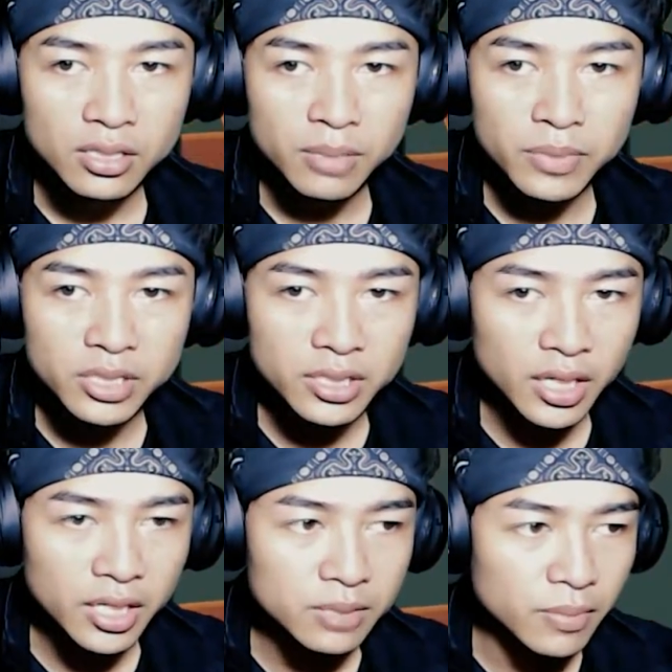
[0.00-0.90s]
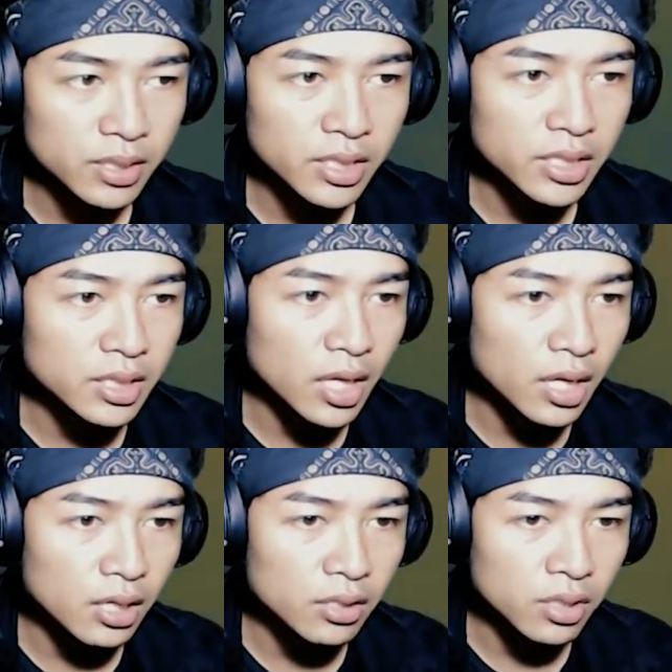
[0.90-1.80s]
The mission target mark. Jadi
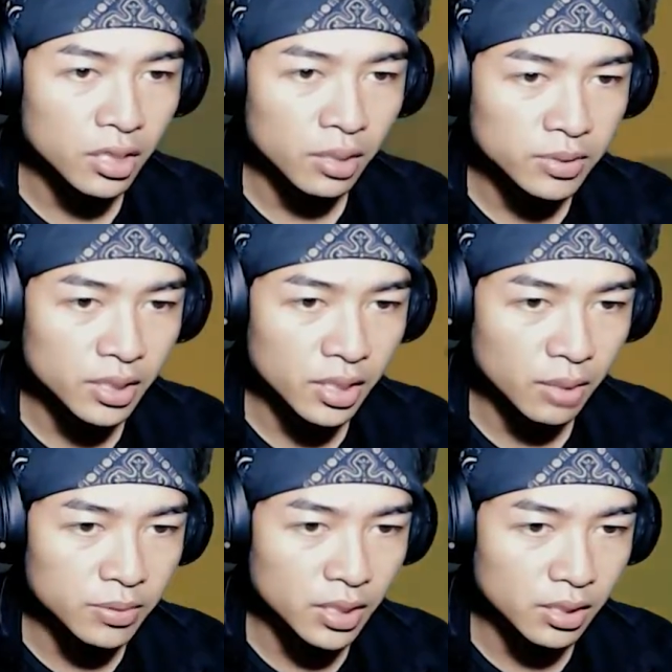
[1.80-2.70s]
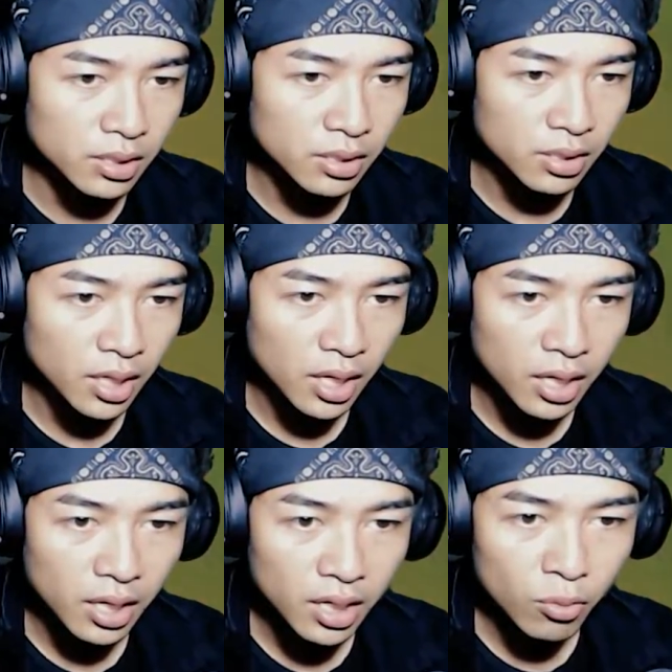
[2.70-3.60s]
kita iya ada pesan ada pesan.
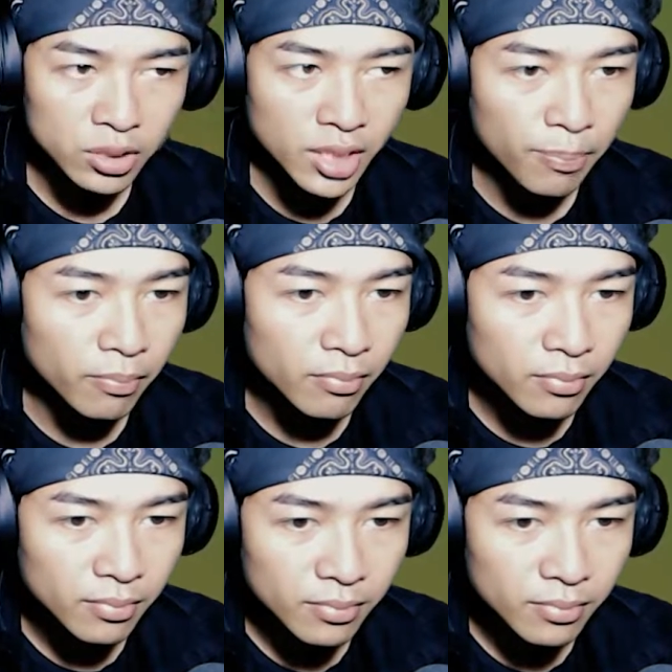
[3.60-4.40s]
Ada WhatsApp.